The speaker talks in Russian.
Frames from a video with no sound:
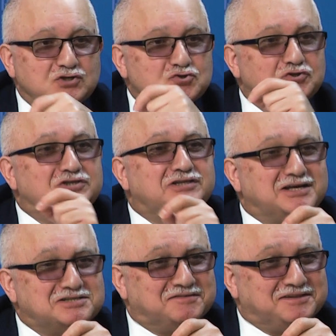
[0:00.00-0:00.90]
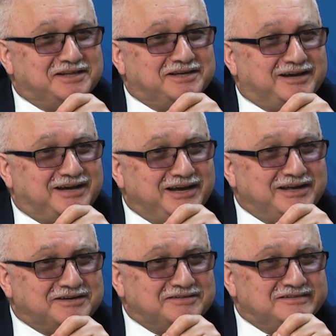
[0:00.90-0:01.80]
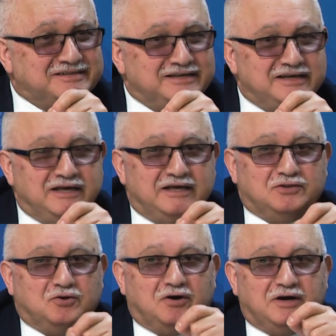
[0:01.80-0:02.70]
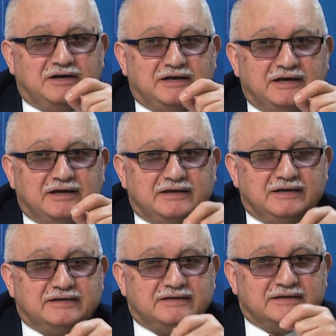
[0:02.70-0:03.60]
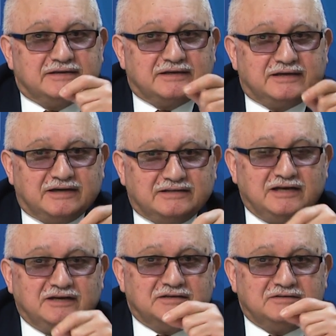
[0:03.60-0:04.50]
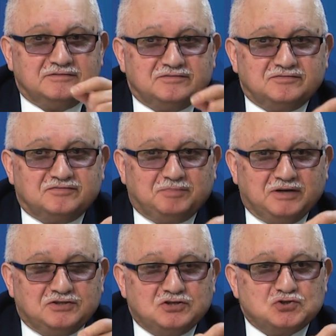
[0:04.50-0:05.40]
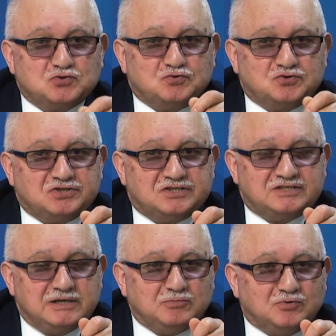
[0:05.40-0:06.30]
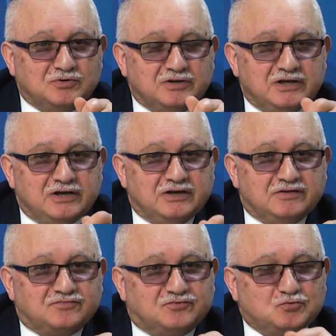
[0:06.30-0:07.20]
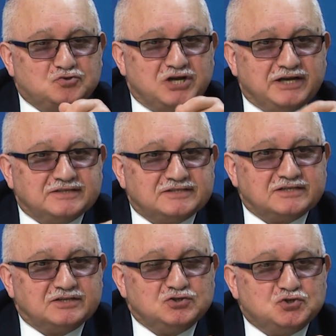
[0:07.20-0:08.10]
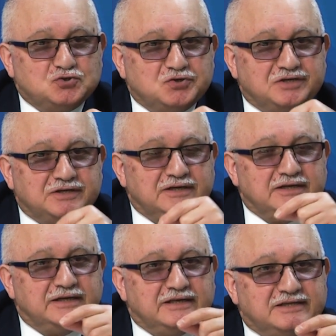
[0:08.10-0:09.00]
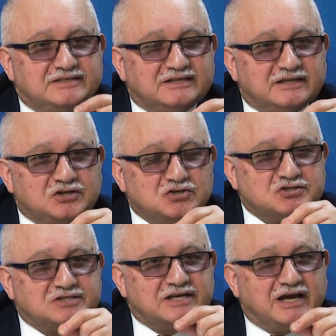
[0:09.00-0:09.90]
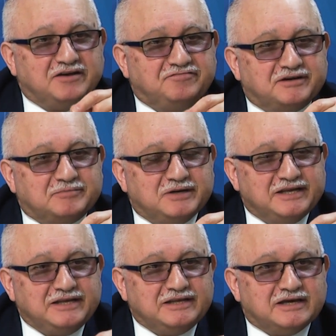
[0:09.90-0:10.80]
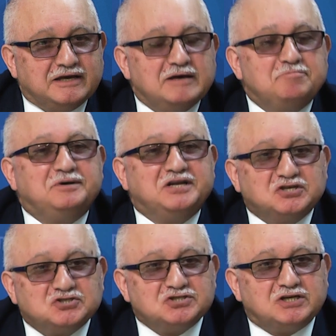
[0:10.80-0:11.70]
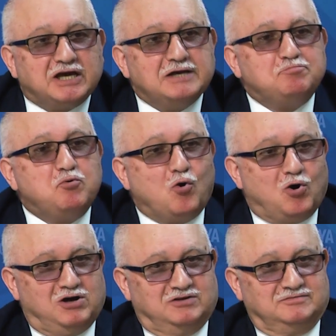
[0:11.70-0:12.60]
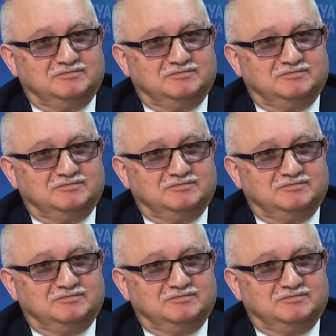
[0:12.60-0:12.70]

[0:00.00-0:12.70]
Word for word: еще не названной какая, но когда в политическую систему – включается еще и идеологическое оформление прежних эпох.